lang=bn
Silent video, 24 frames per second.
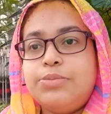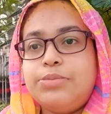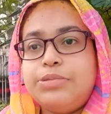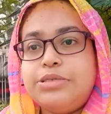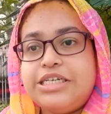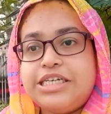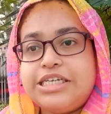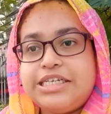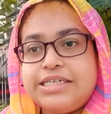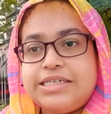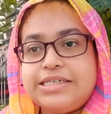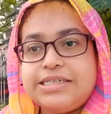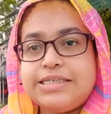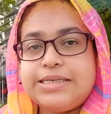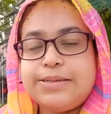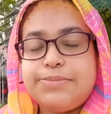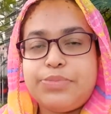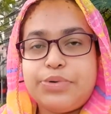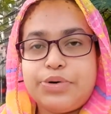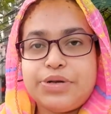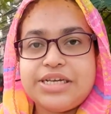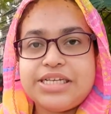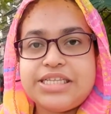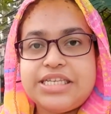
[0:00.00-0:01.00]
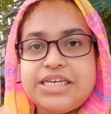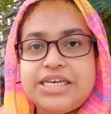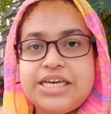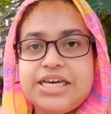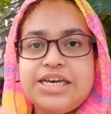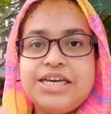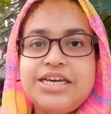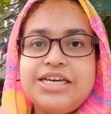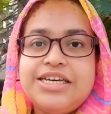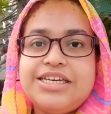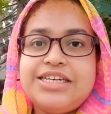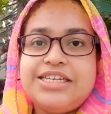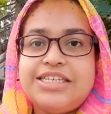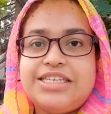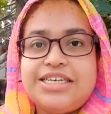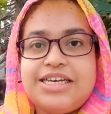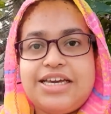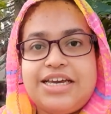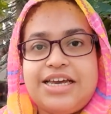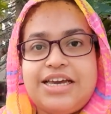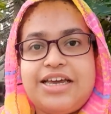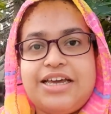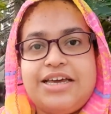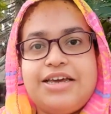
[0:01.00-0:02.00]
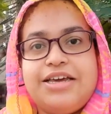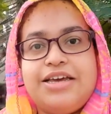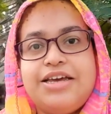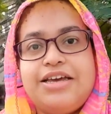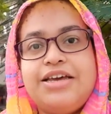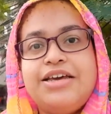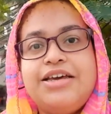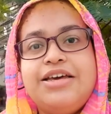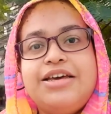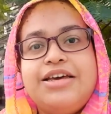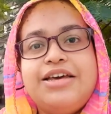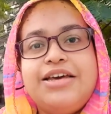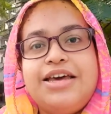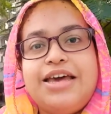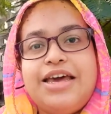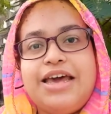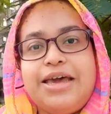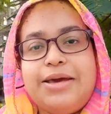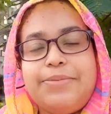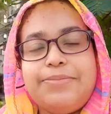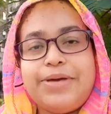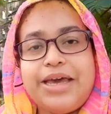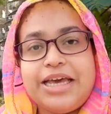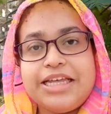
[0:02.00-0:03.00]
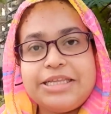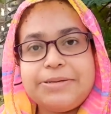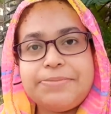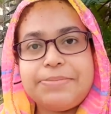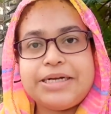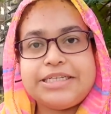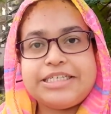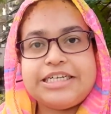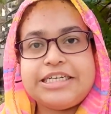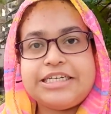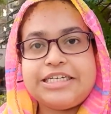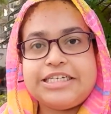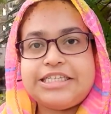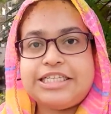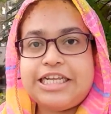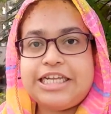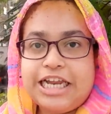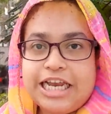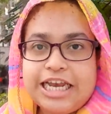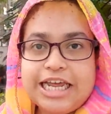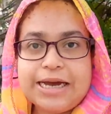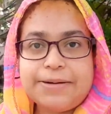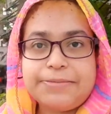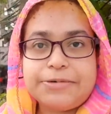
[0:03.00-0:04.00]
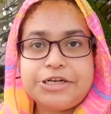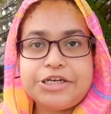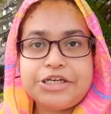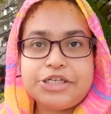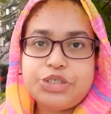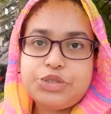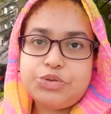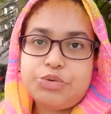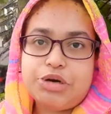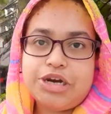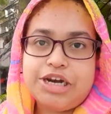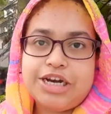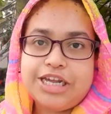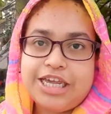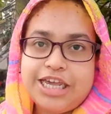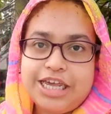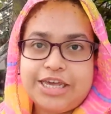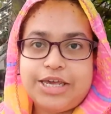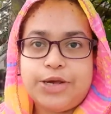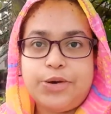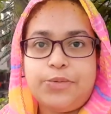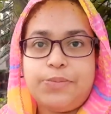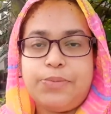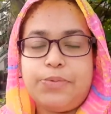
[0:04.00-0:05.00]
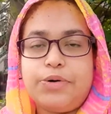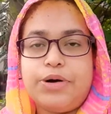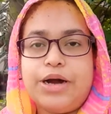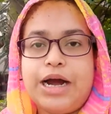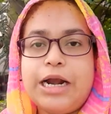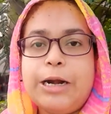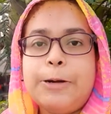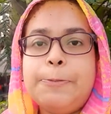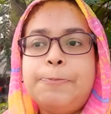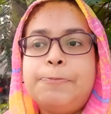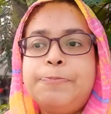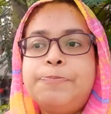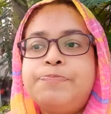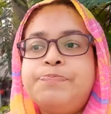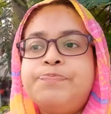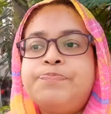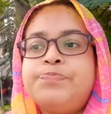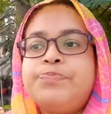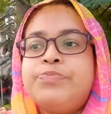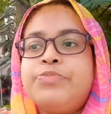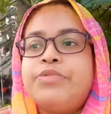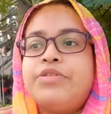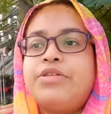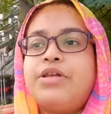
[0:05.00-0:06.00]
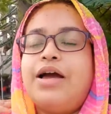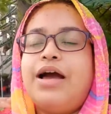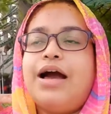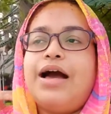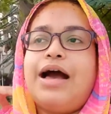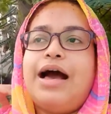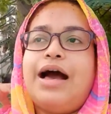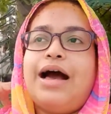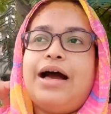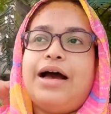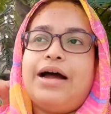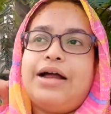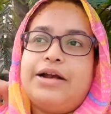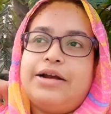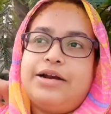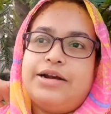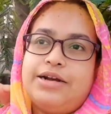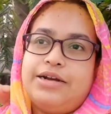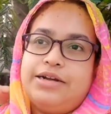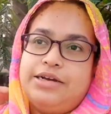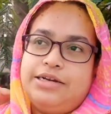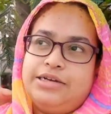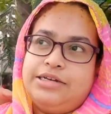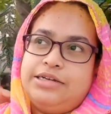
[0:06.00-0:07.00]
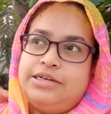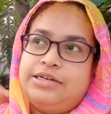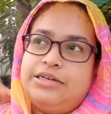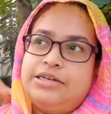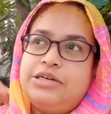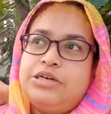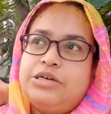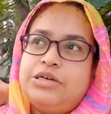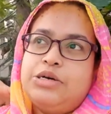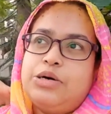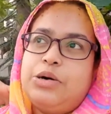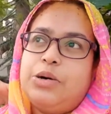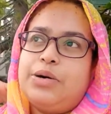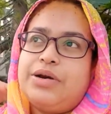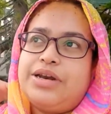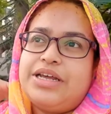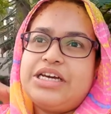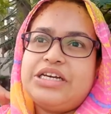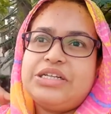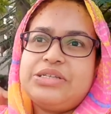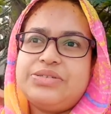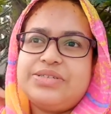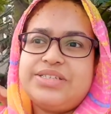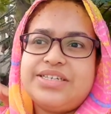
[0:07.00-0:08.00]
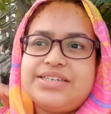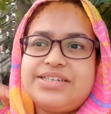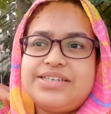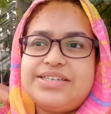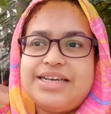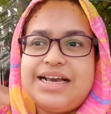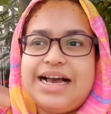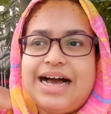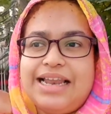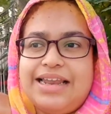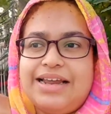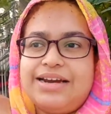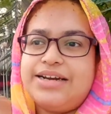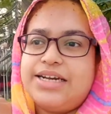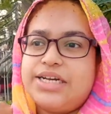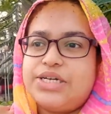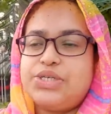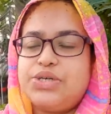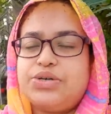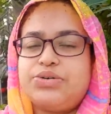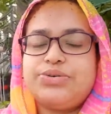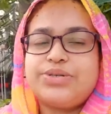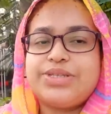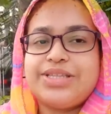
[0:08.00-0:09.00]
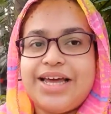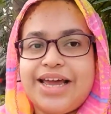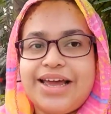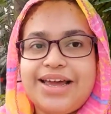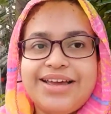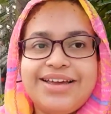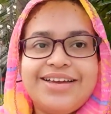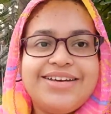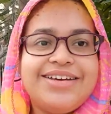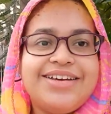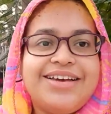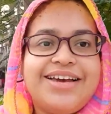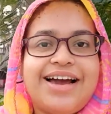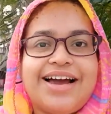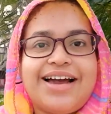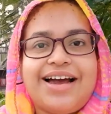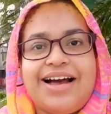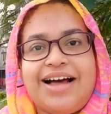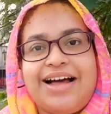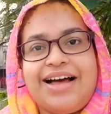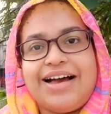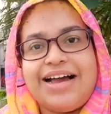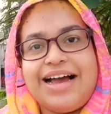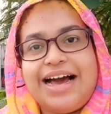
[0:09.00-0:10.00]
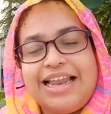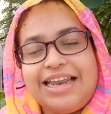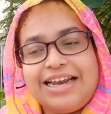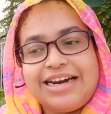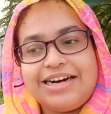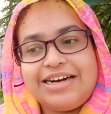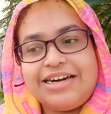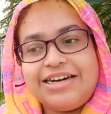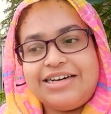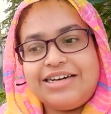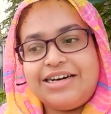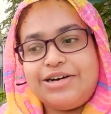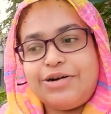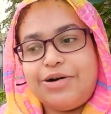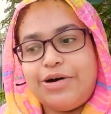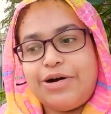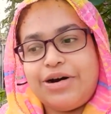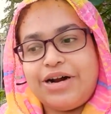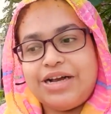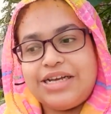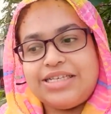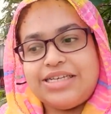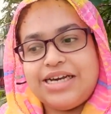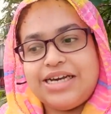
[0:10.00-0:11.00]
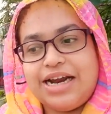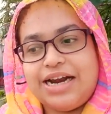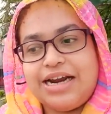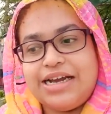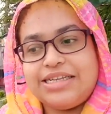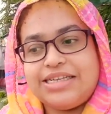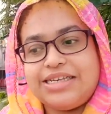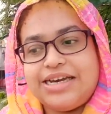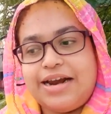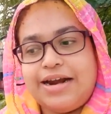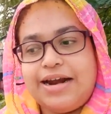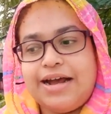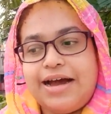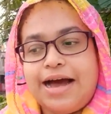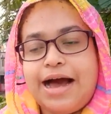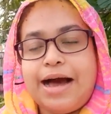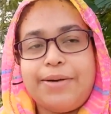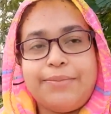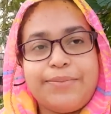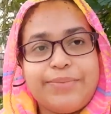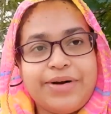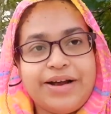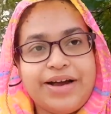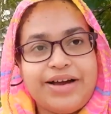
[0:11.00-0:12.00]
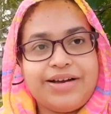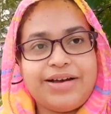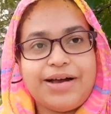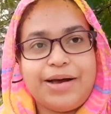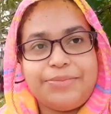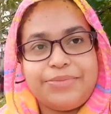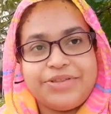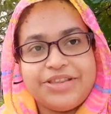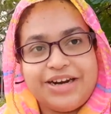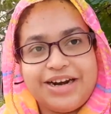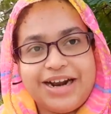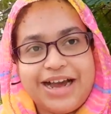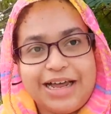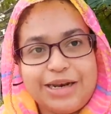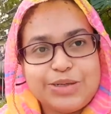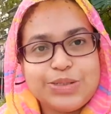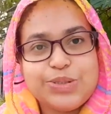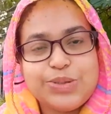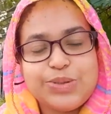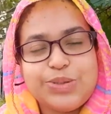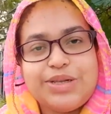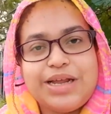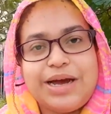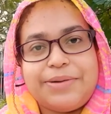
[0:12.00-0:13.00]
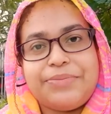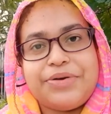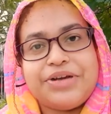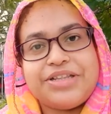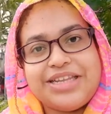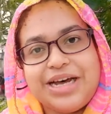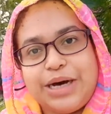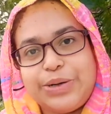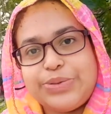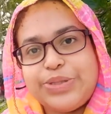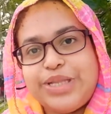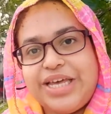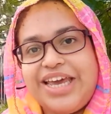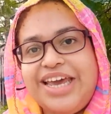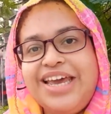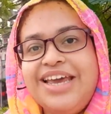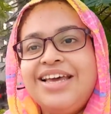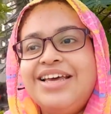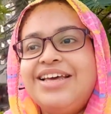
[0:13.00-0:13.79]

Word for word: ডিটেলসে বলেছি যে এই মেহেদি পাতাটা দিলে আমাদের চুলের কি কি উপকার আর অনেকে তো জাস্ট কালারের জন্য দেয় কালার করা ছাড়া যারা আমরা আমাদের কালো চুল আমরা তাও দিই